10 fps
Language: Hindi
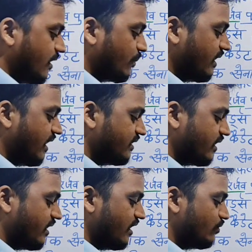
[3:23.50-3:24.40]
से आपका यहाँ
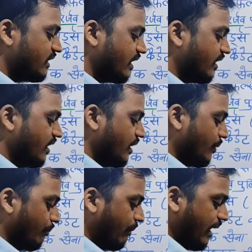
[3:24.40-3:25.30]
से क्लियर हो जाएगा
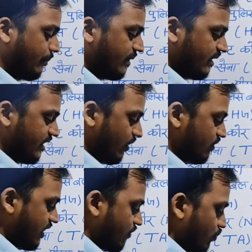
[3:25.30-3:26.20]
मैप क्या
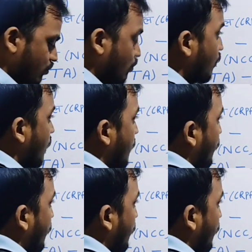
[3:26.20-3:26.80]
हो जाएगा दोस्तों